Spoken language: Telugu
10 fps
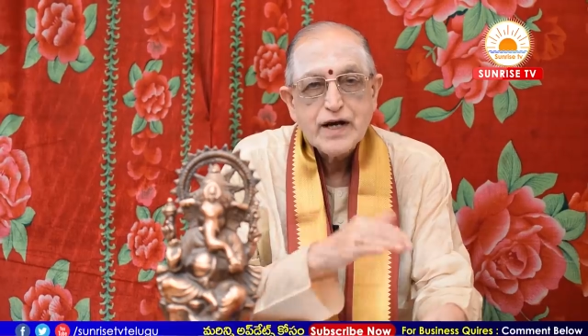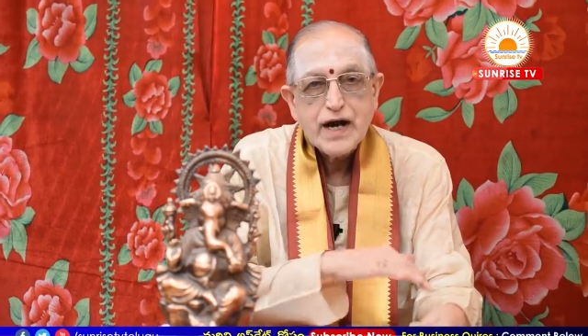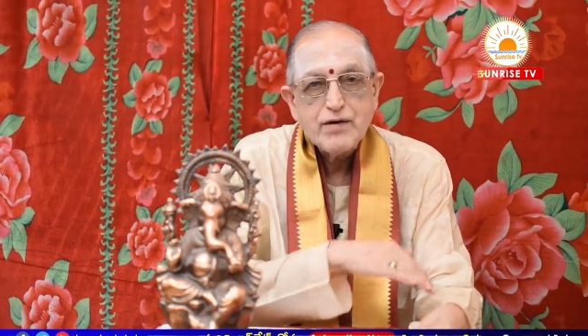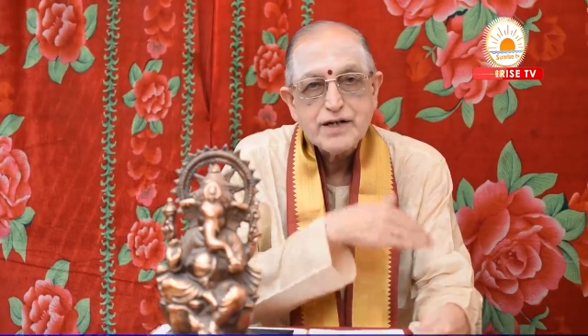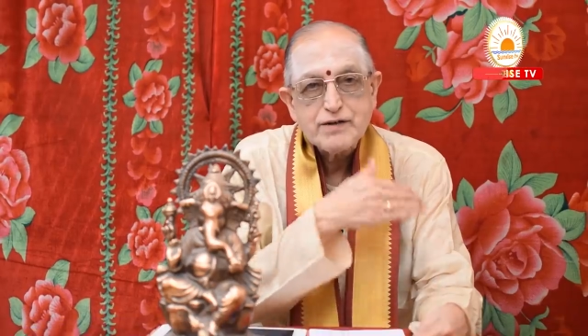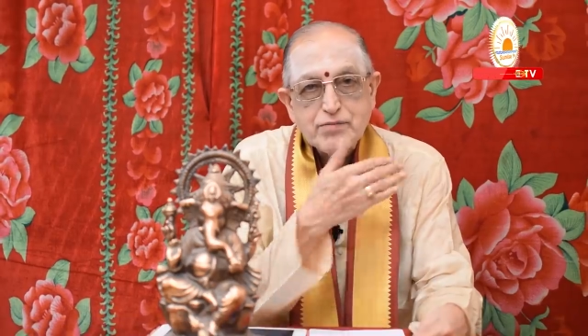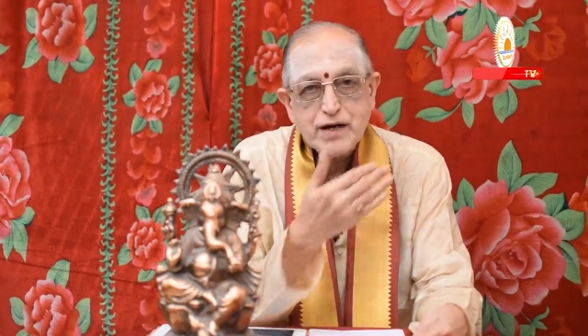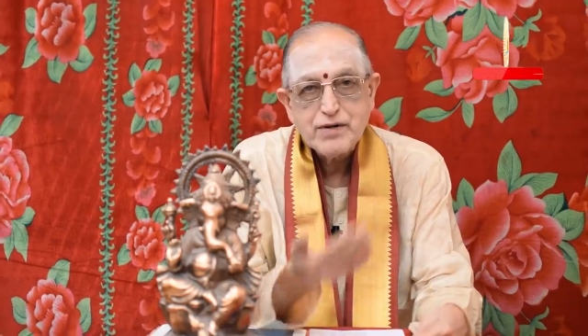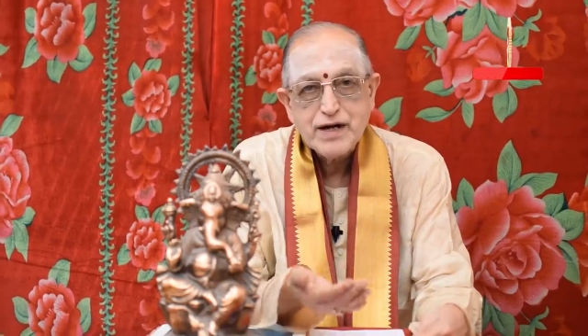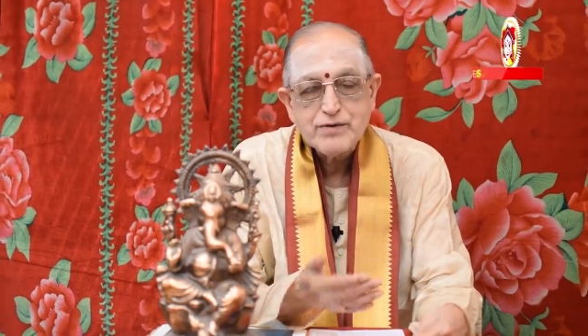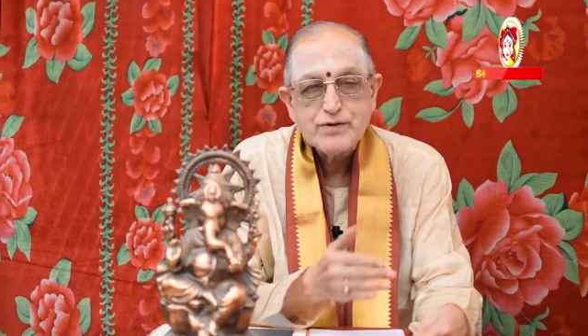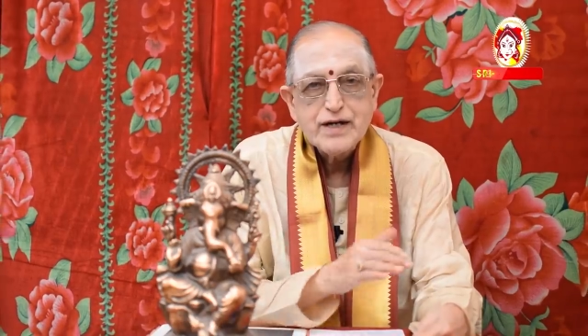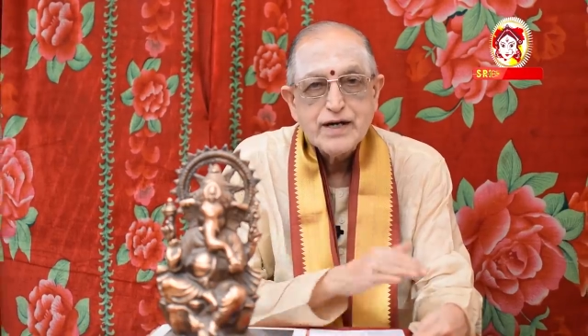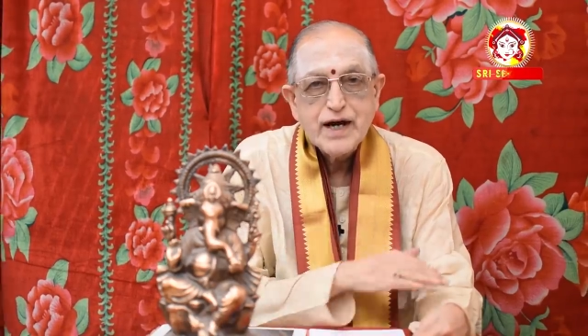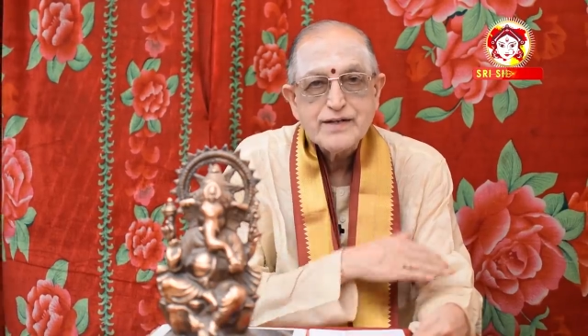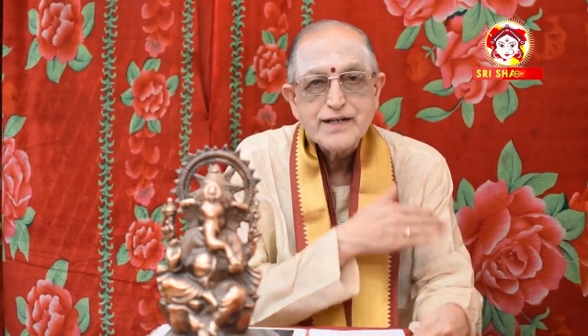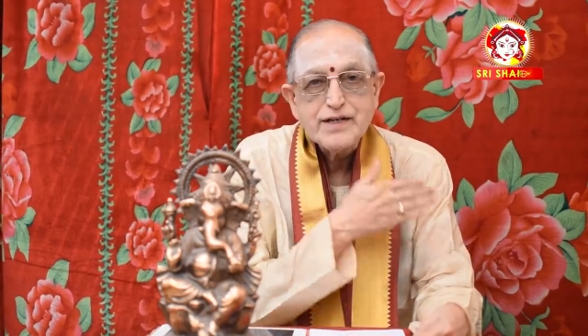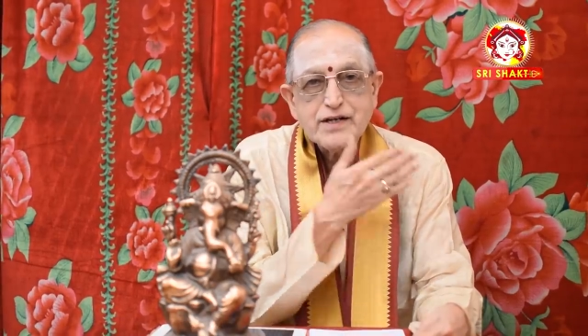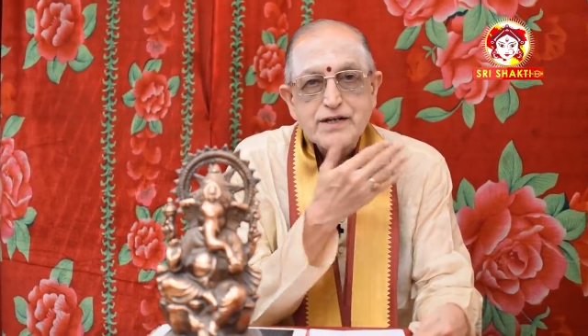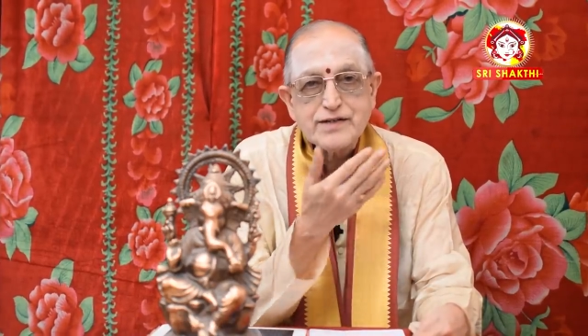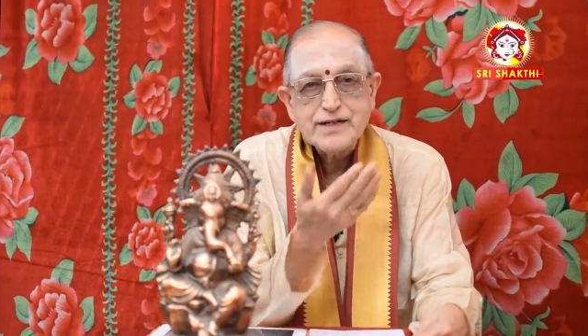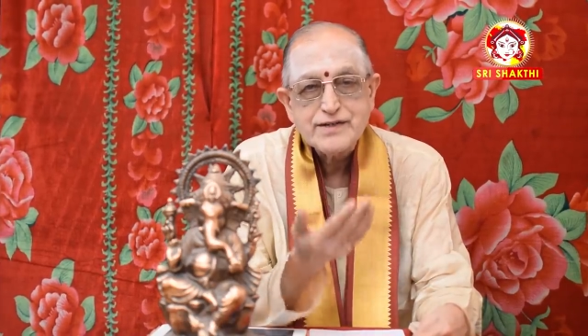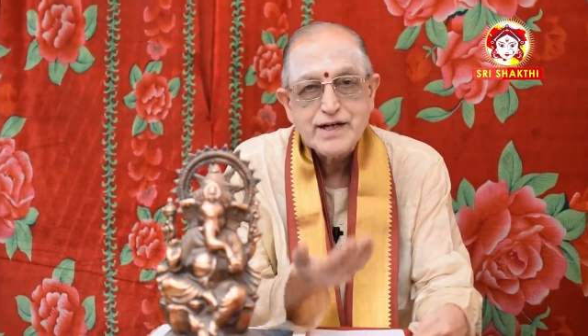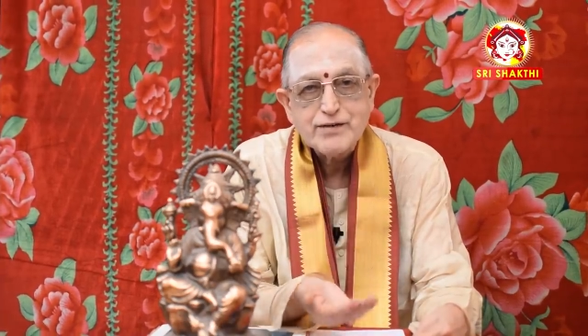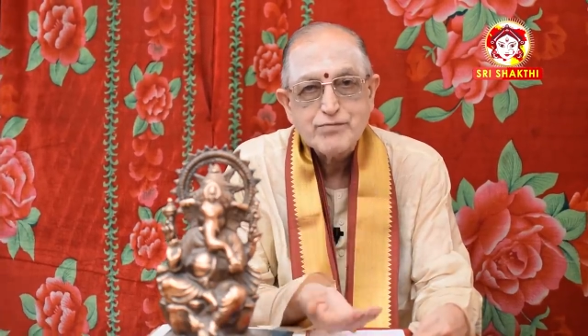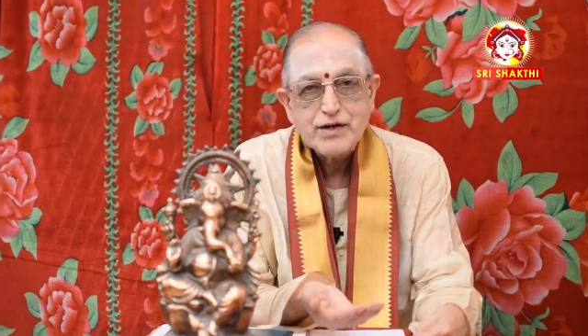ఆ వాటి ప్రభావం ఆ శని యొక్క సంచార